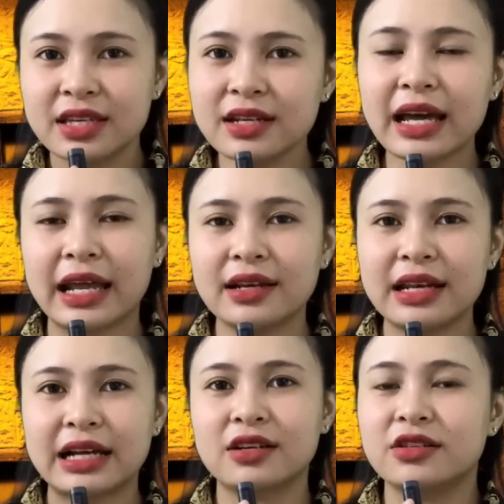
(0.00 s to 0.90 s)
Chính ảnh
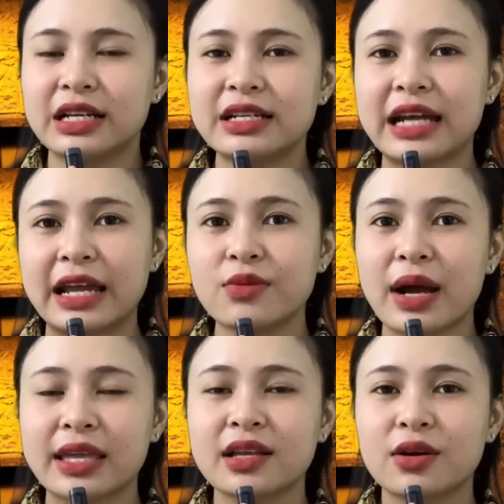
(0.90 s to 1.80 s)
là người đã trải
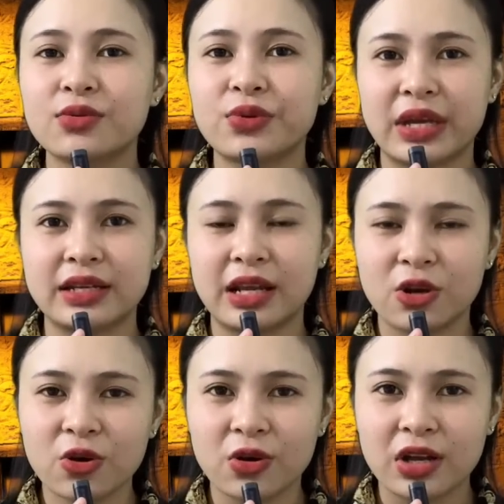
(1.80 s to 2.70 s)
qua cái câu chuyện này
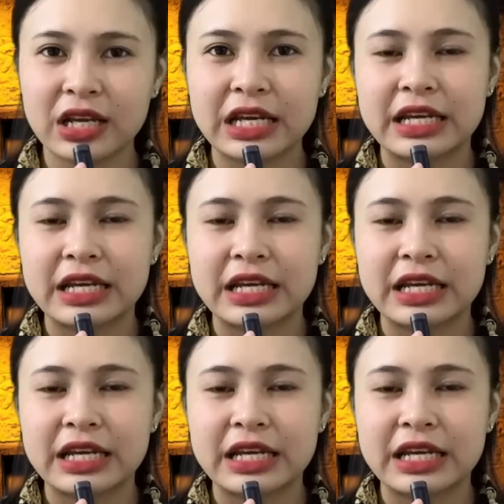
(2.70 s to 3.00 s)
luôn.